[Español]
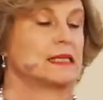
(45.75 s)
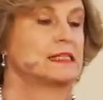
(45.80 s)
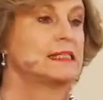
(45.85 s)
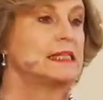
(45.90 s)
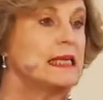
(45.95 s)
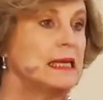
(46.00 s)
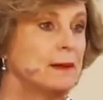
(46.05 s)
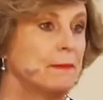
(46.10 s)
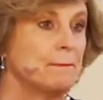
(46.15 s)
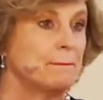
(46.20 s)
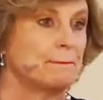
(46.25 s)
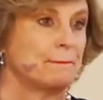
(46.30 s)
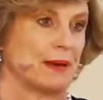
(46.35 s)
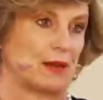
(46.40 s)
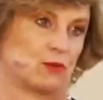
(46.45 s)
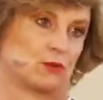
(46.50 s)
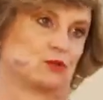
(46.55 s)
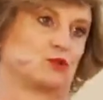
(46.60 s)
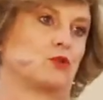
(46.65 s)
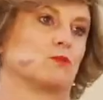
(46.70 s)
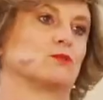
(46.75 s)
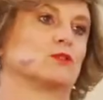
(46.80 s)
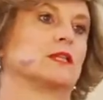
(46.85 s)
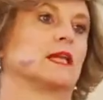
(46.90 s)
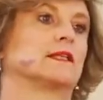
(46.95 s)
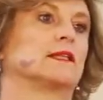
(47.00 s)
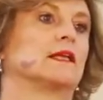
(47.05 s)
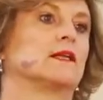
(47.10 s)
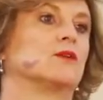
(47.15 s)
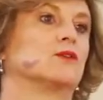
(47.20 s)
Sí, pero somos
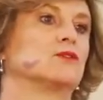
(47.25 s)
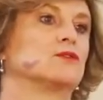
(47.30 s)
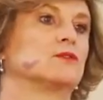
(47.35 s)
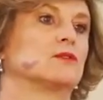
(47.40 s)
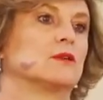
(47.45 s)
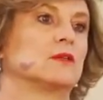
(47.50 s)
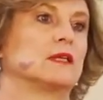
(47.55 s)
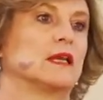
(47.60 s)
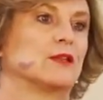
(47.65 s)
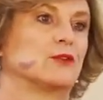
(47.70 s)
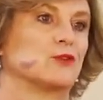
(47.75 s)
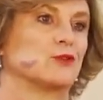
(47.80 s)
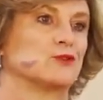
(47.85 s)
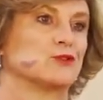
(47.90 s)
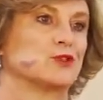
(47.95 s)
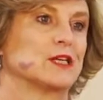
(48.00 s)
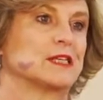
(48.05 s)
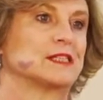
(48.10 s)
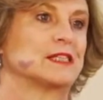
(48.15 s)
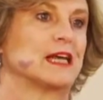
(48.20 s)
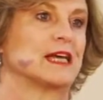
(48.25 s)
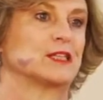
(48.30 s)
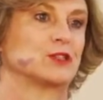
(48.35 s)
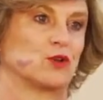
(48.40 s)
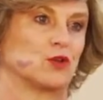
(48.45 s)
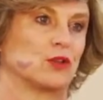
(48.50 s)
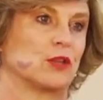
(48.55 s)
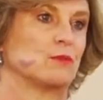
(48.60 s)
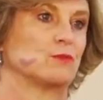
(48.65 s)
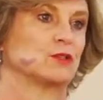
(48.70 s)
latinos y entonces
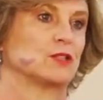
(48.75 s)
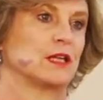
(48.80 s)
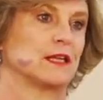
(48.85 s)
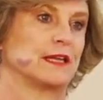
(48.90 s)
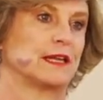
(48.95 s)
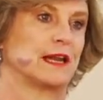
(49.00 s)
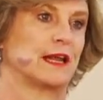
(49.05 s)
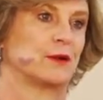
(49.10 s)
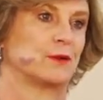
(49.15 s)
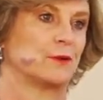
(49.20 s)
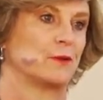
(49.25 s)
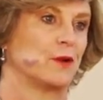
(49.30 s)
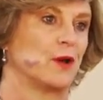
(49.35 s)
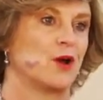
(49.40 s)
escondemos el dinero.